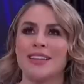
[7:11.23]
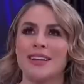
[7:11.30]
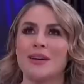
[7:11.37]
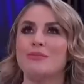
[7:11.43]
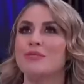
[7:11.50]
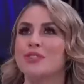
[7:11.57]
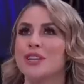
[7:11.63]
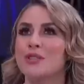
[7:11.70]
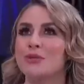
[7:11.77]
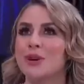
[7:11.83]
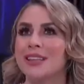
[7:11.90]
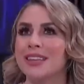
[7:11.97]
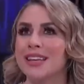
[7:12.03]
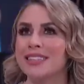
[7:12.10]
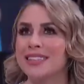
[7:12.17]
tener mucha
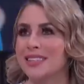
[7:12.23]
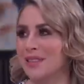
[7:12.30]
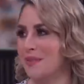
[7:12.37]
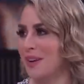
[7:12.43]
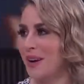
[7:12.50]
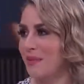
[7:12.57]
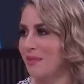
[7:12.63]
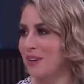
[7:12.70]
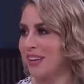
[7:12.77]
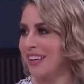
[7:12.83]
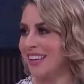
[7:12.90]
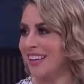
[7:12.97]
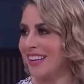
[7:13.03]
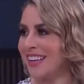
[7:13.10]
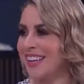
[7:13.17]
suerte esta semana?
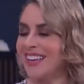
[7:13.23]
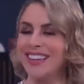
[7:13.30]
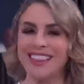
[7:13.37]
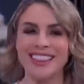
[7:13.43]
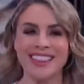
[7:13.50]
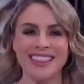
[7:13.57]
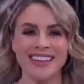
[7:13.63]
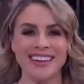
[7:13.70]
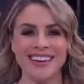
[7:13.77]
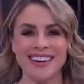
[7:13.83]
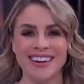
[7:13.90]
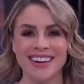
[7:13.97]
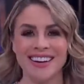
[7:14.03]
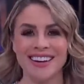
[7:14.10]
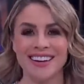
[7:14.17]
Definitivamente
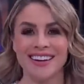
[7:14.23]
Tauro,